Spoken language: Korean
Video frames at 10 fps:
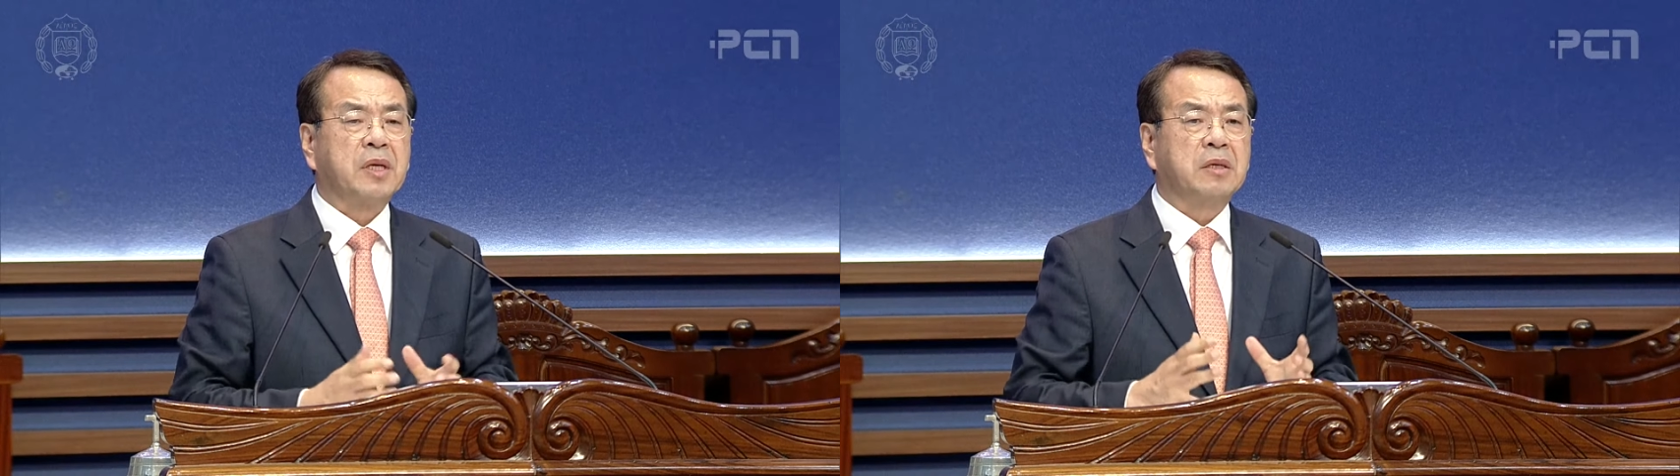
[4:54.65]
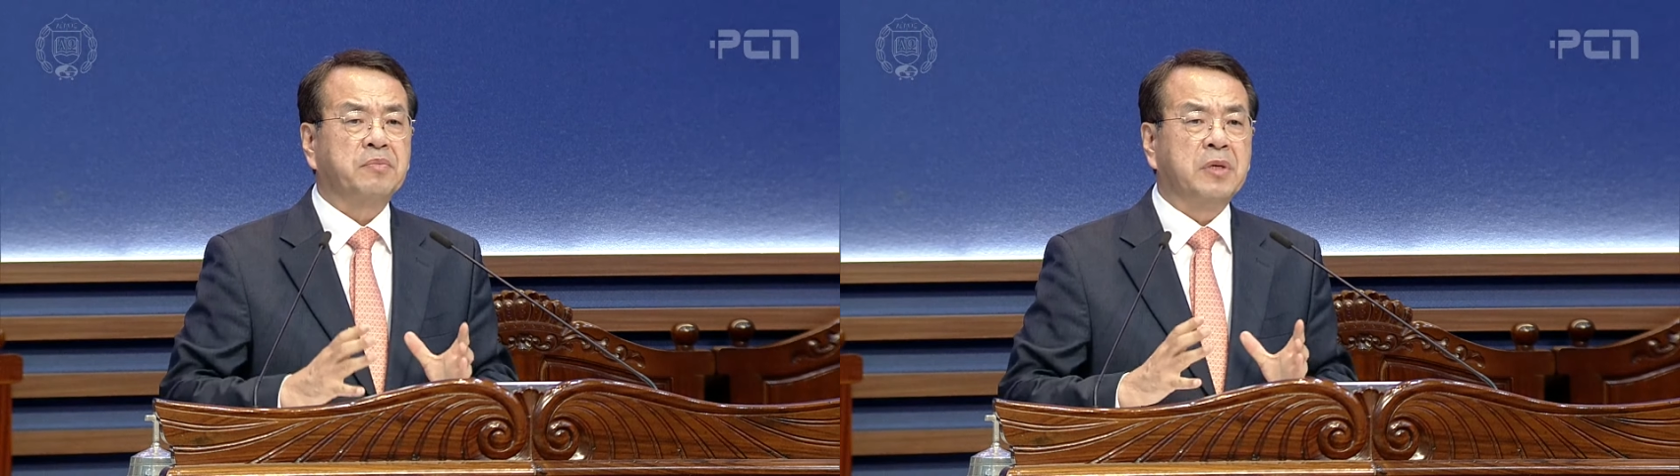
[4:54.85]

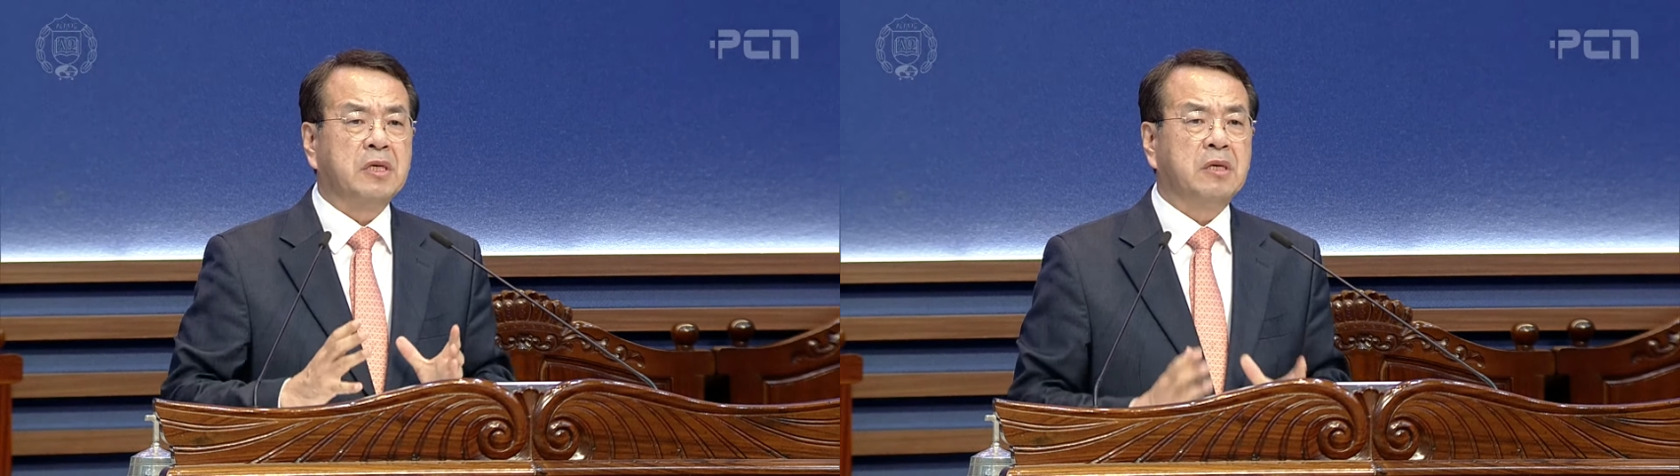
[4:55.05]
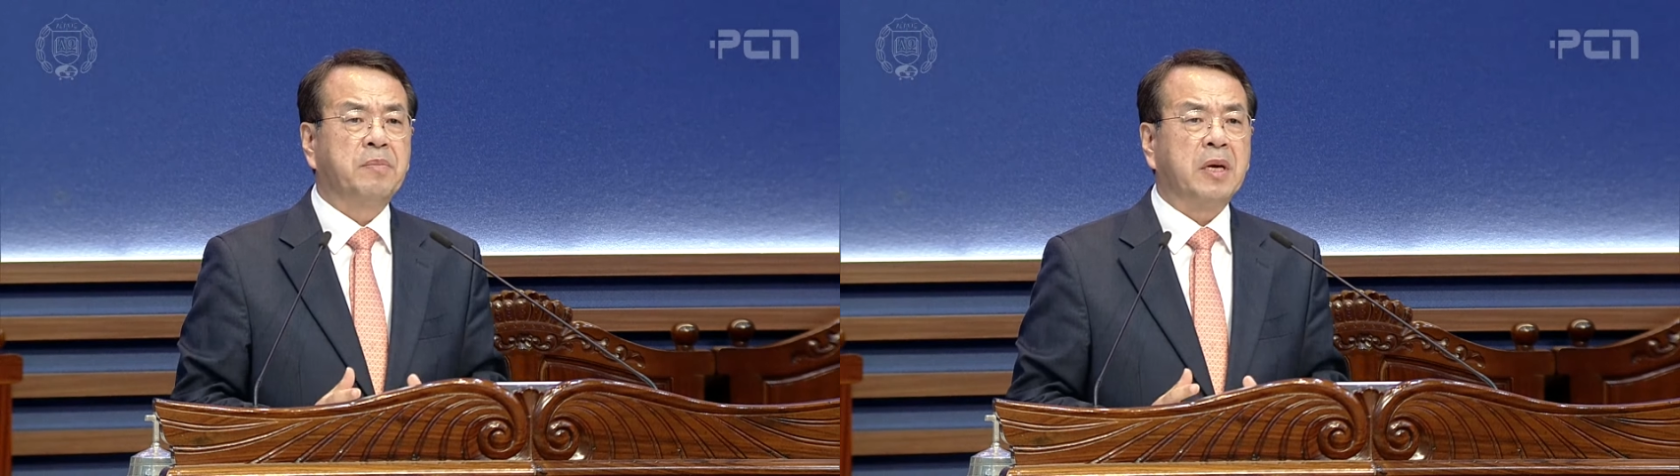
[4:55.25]
그
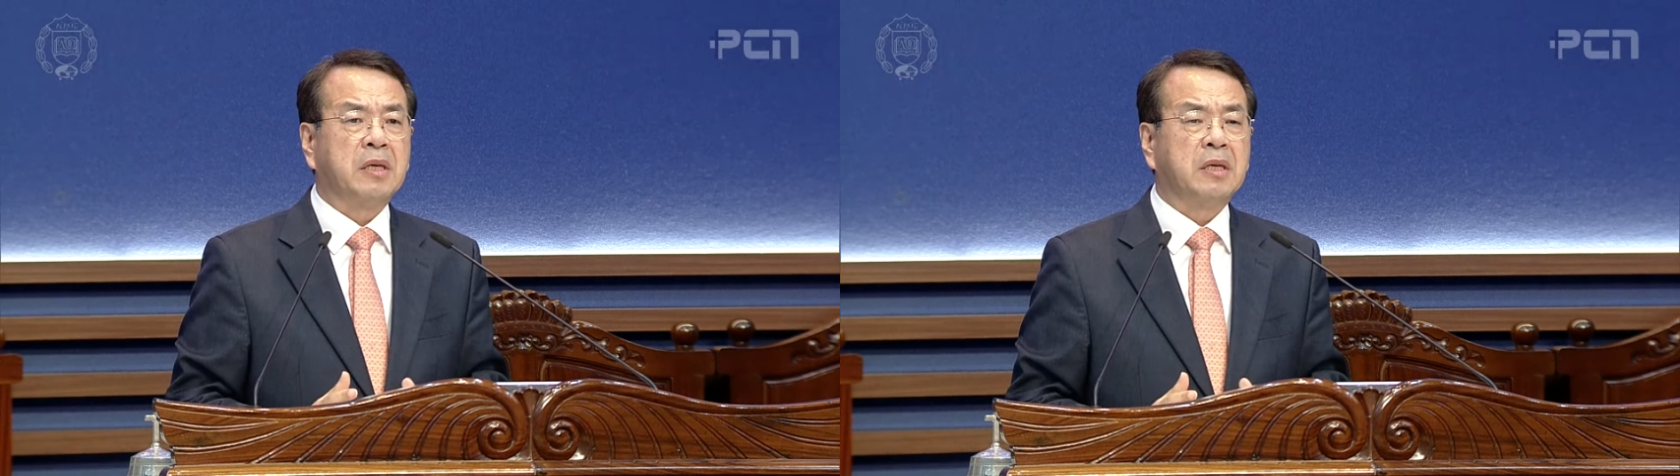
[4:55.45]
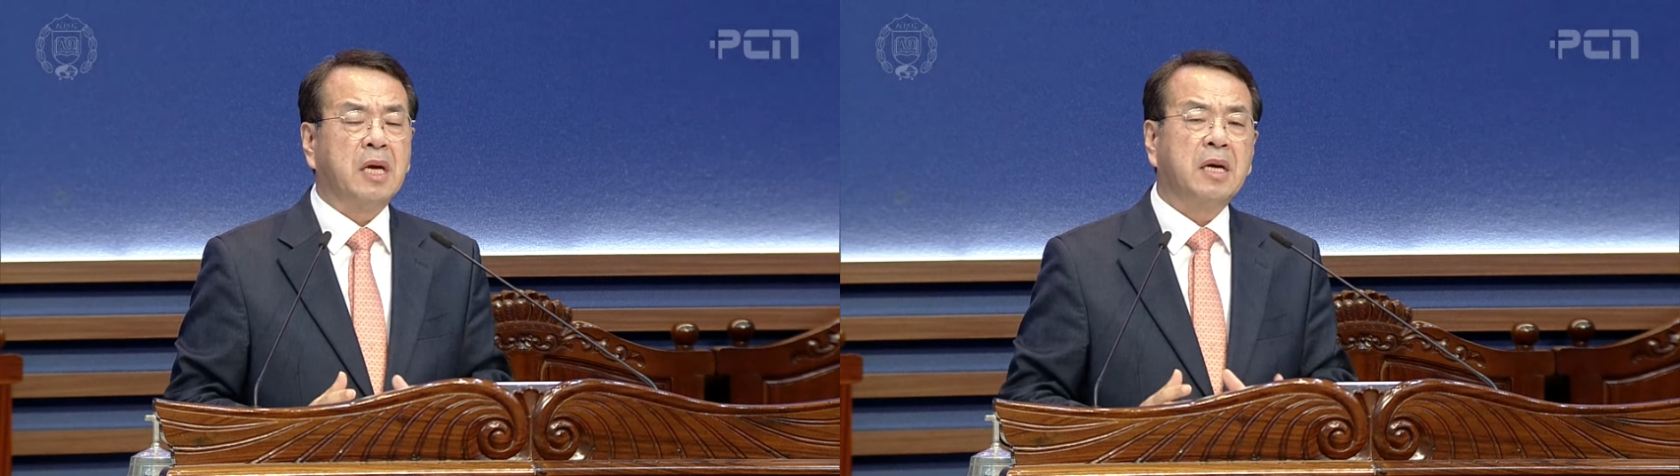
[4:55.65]

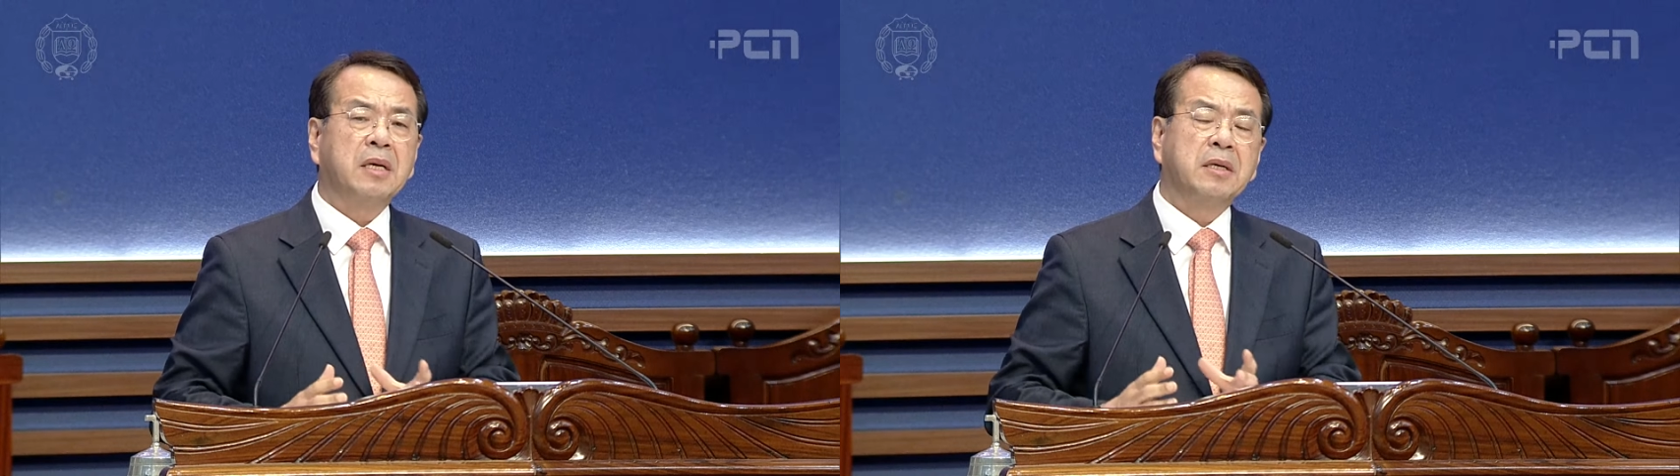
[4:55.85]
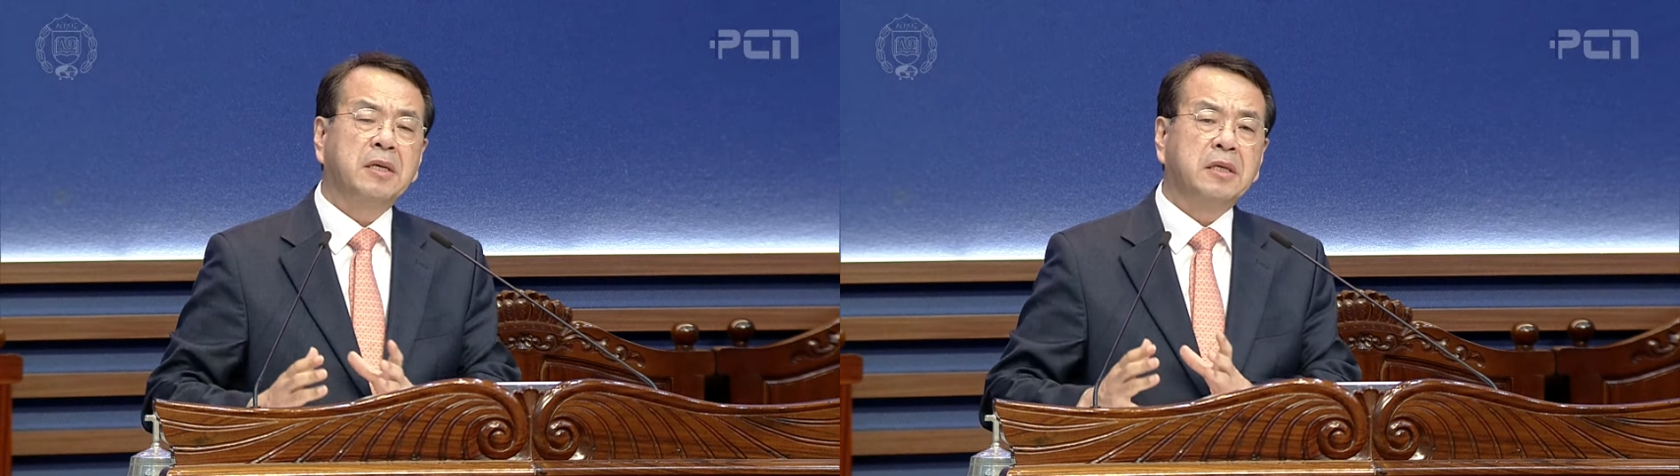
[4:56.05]
비닐팩이나